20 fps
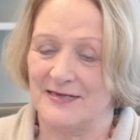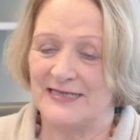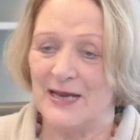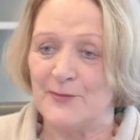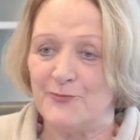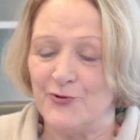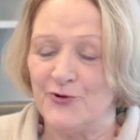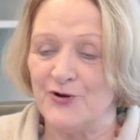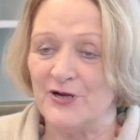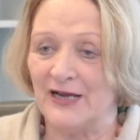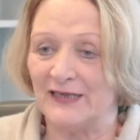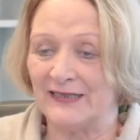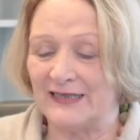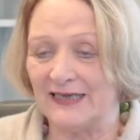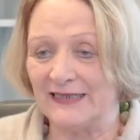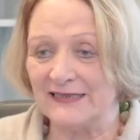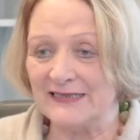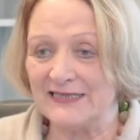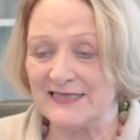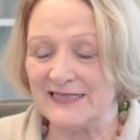Der Bürger
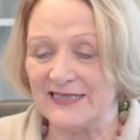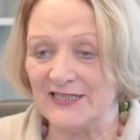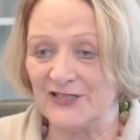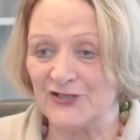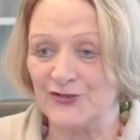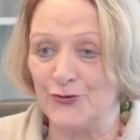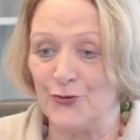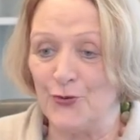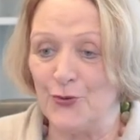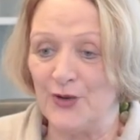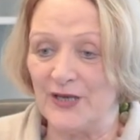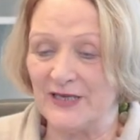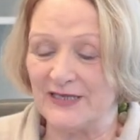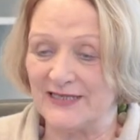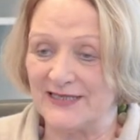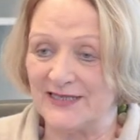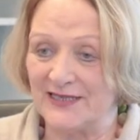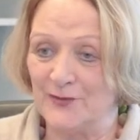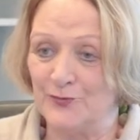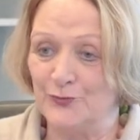kann sich
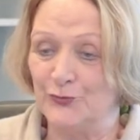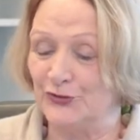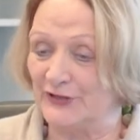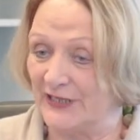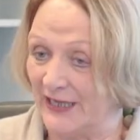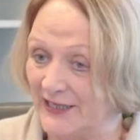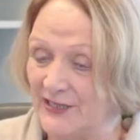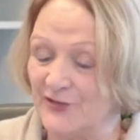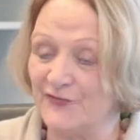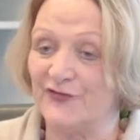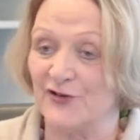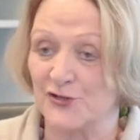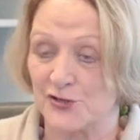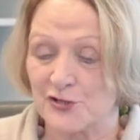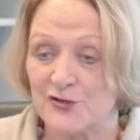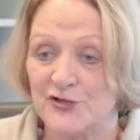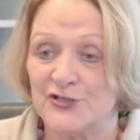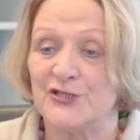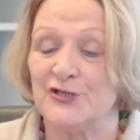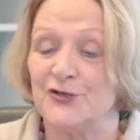durch moderne
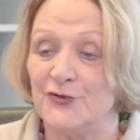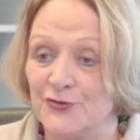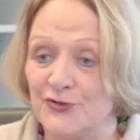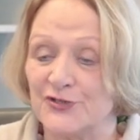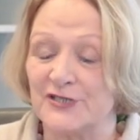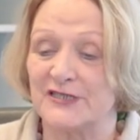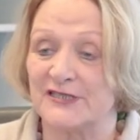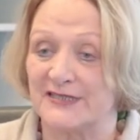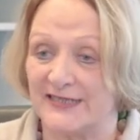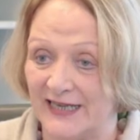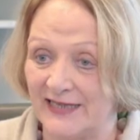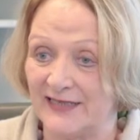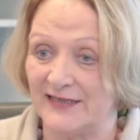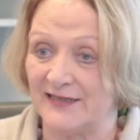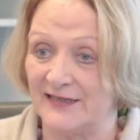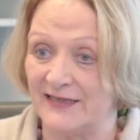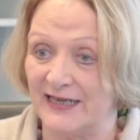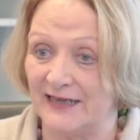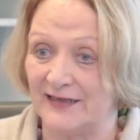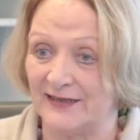
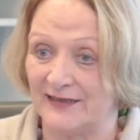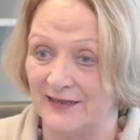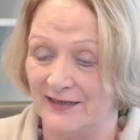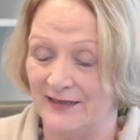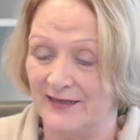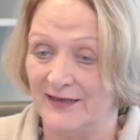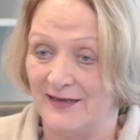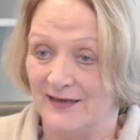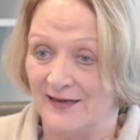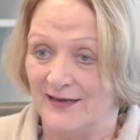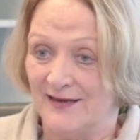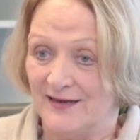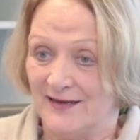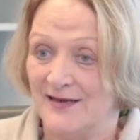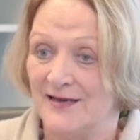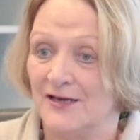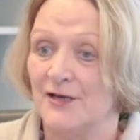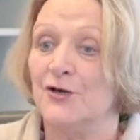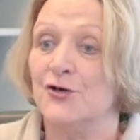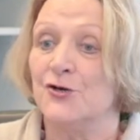Verschlüsselungstechnik
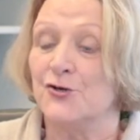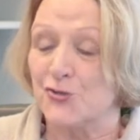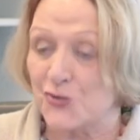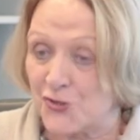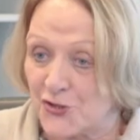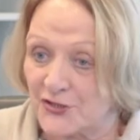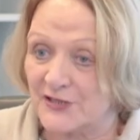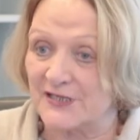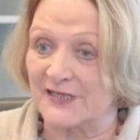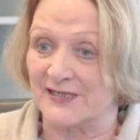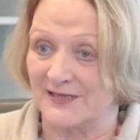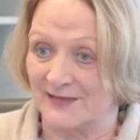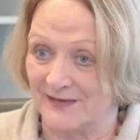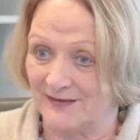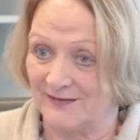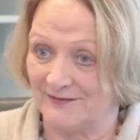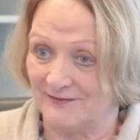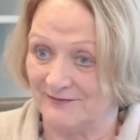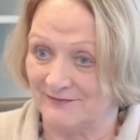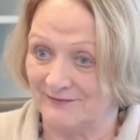schützen.
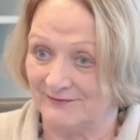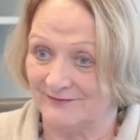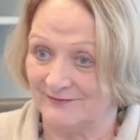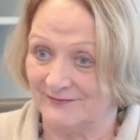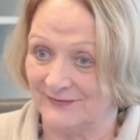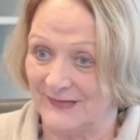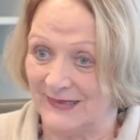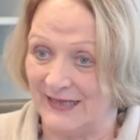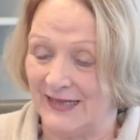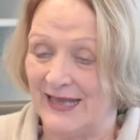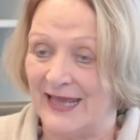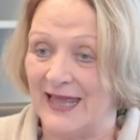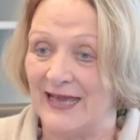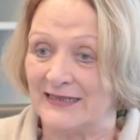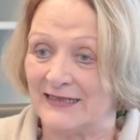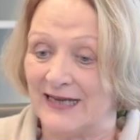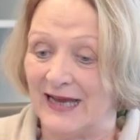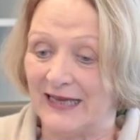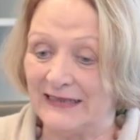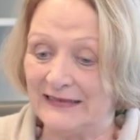Er
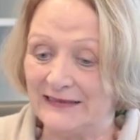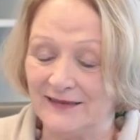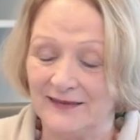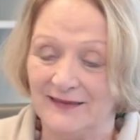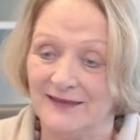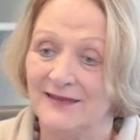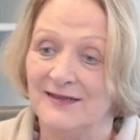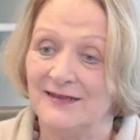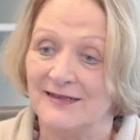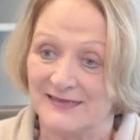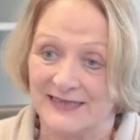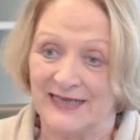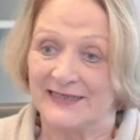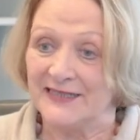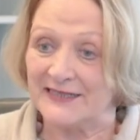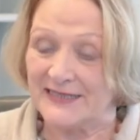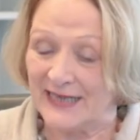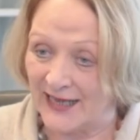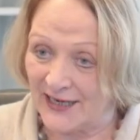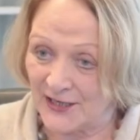kann
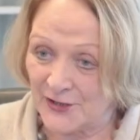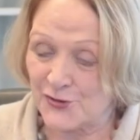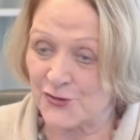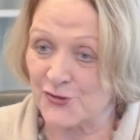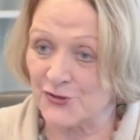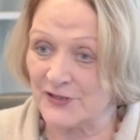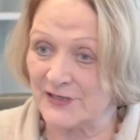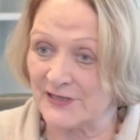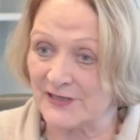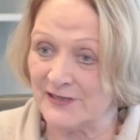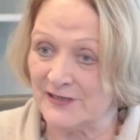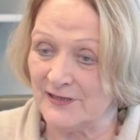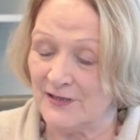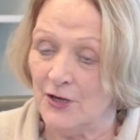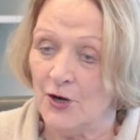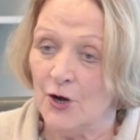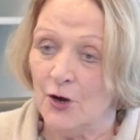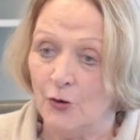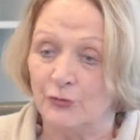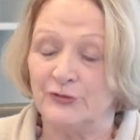seine Daten schützen
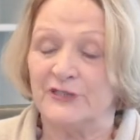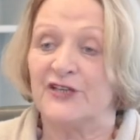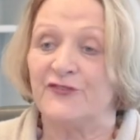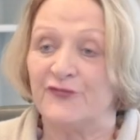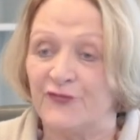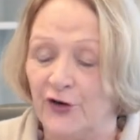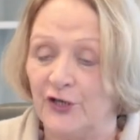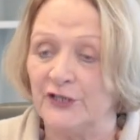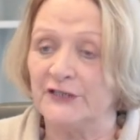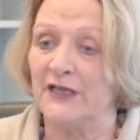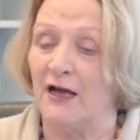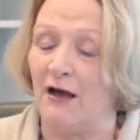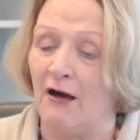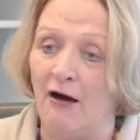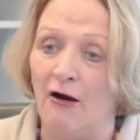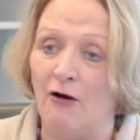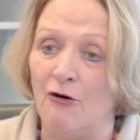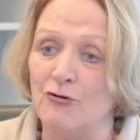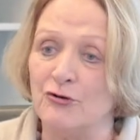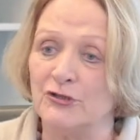und ich fordere
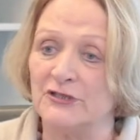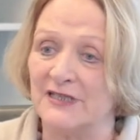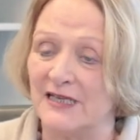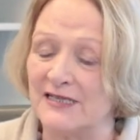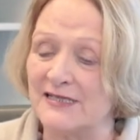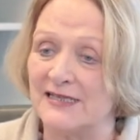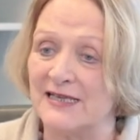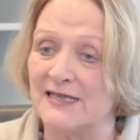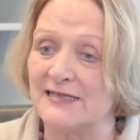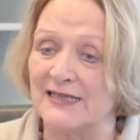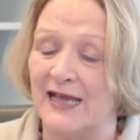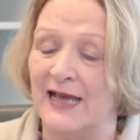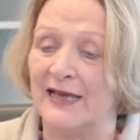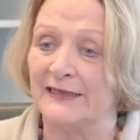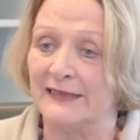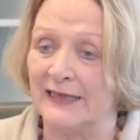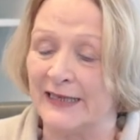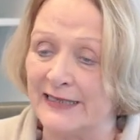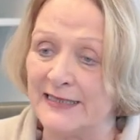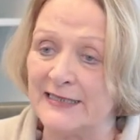auch, dass es
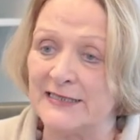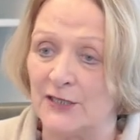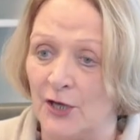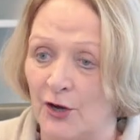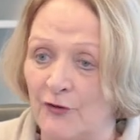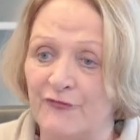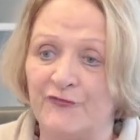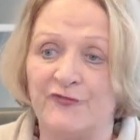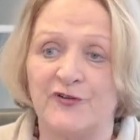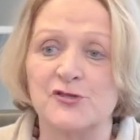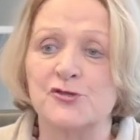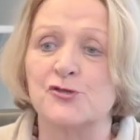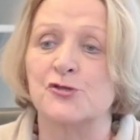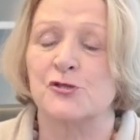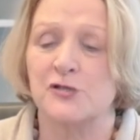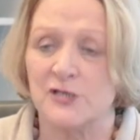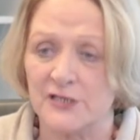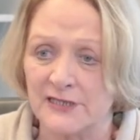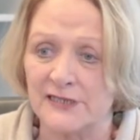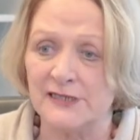ein Recht auf
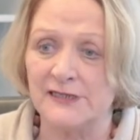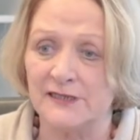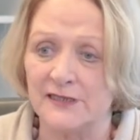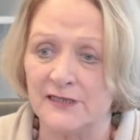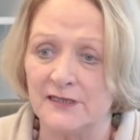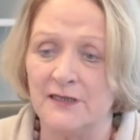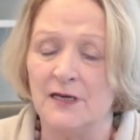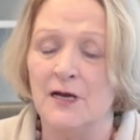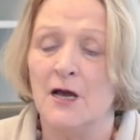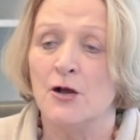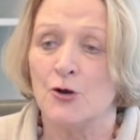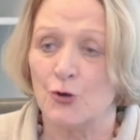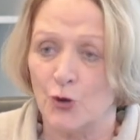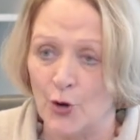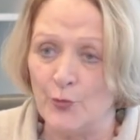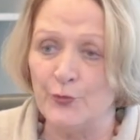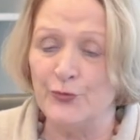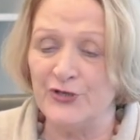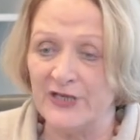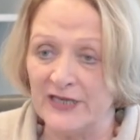verschlüsselte
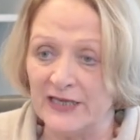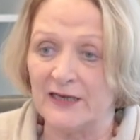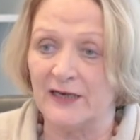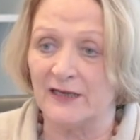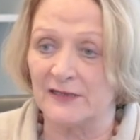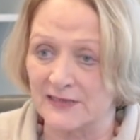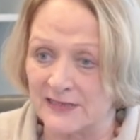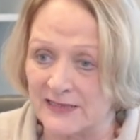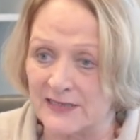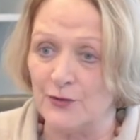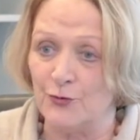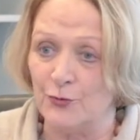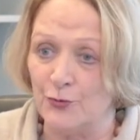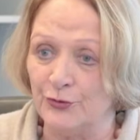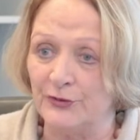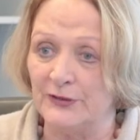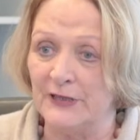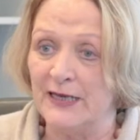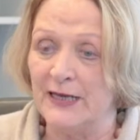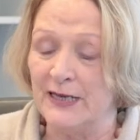
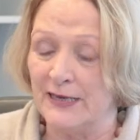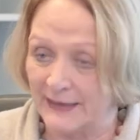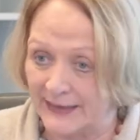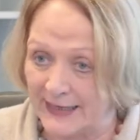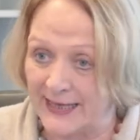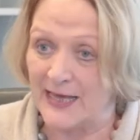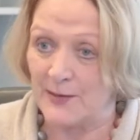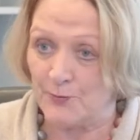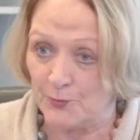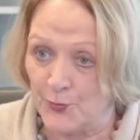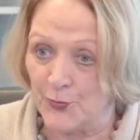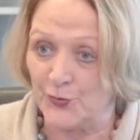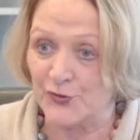Kommunikation geben